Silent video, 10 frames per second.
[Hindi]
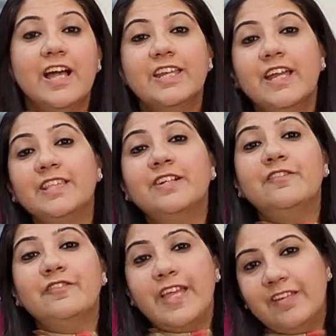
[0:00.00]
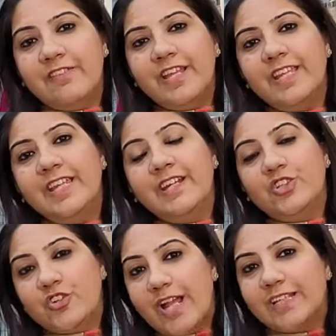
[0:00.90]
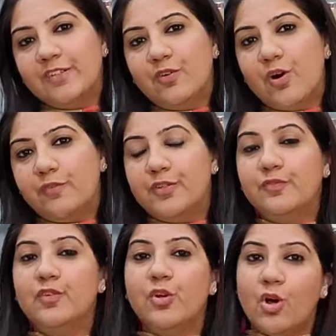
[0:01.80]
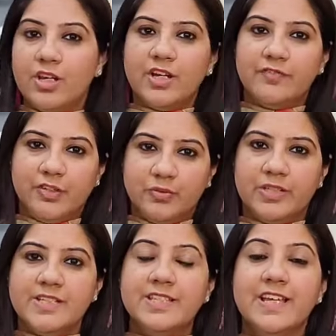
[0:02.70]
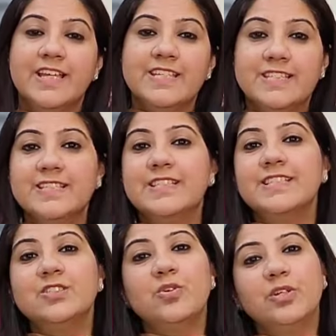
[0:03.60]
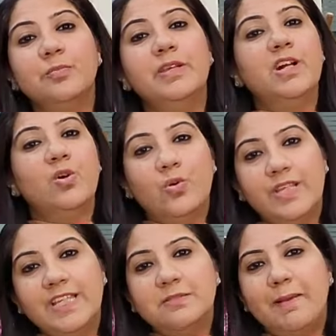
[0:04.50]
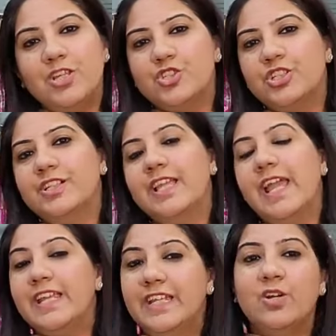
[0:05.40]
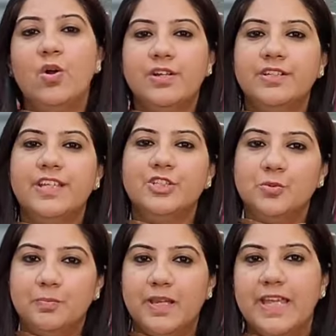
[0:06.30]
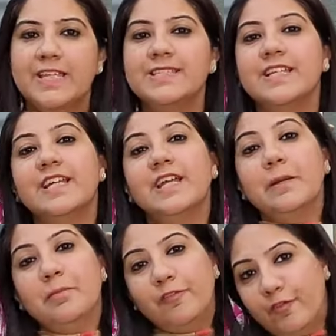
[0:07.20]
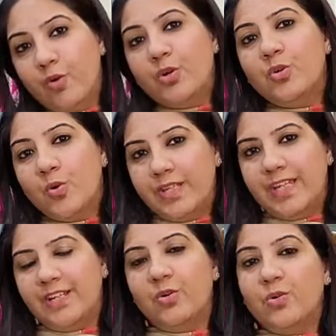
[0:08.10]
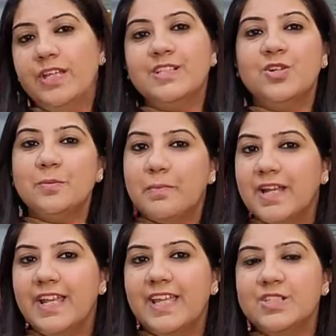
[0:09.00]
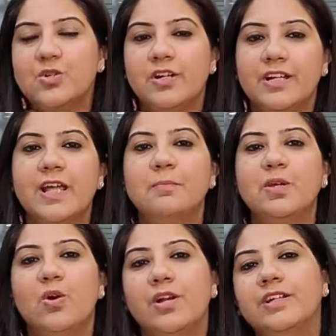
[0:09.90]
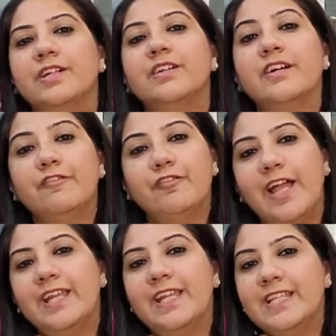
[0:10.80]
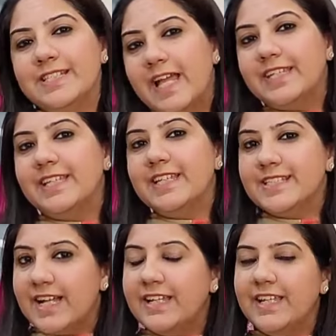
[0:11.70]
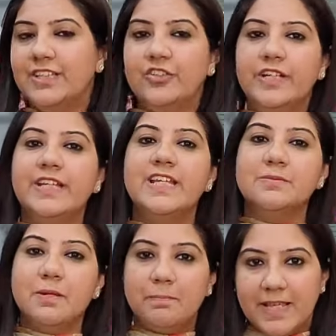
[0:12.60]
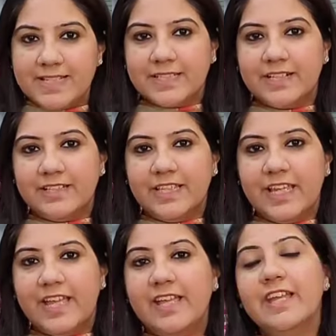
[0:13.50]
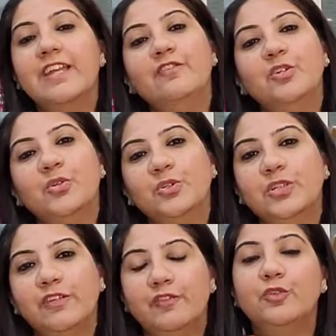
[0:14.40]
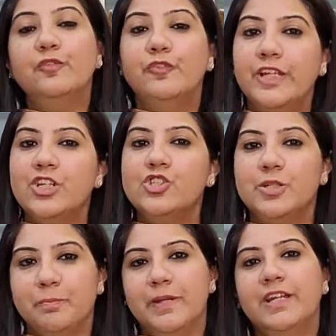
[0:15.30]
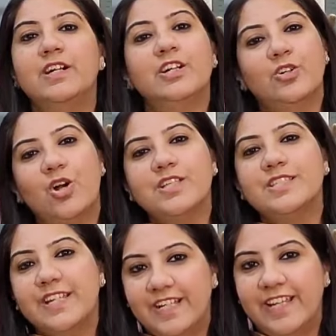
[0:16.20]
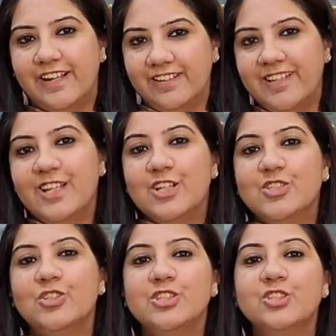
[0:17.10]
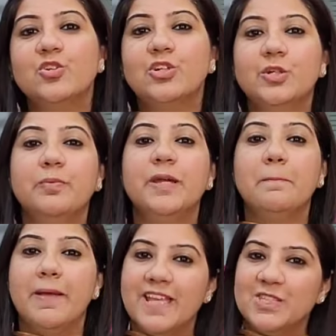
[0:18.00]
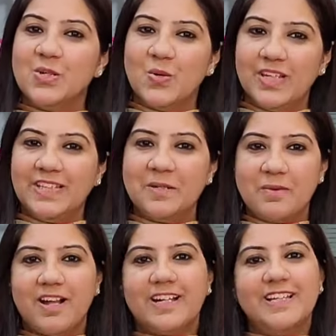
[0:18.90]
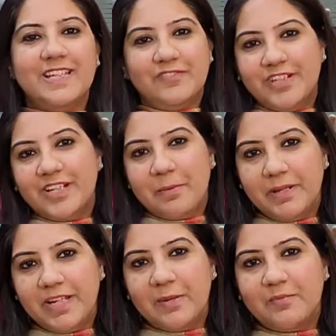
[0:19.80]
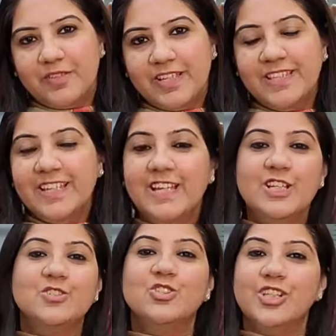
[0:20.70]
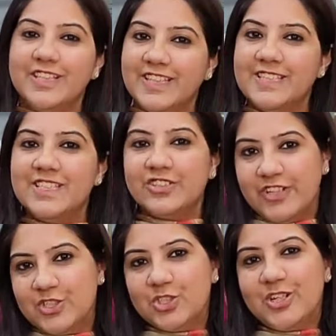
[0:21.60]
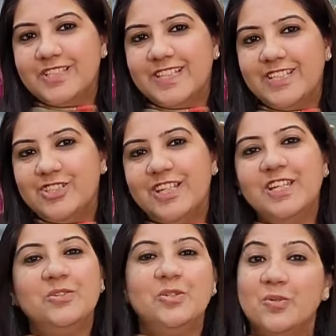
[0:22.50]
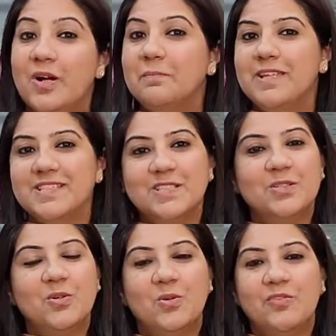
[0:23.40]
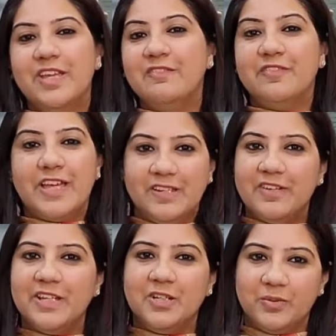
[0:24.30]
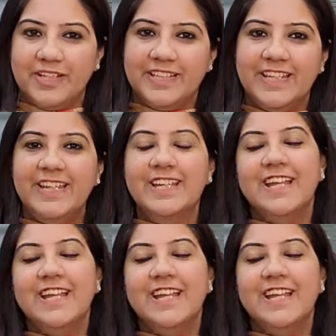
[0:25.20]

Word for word: अनदर वेरी वेरी अट्रैक्टिव ऑफर फॉर ऑल आर व्यूअर्स सिंस दिस इज गोइंग टू बी अ होली स्पेशल एनी ऑर्डर दैट यू प्लेस बिफोर होली होली इज ऑन मंडे सो अगर आप ये ऑर्डर फ्राइडे सैटरडे संडे थ्री डेज में प्लेस करते हैं वी आर गोइंग टू गिव यू फ्री शिपिंग अक्रॉस इंडिया सो दिस इज गोइंग टू बी अ बेस्ट होली धमाका दैट वी आर कमिंग अप विथ सो जल्दी से स्क्रीन लीजिए यू नो आर पीसेज गो अवे वेरी वेरी क्विकली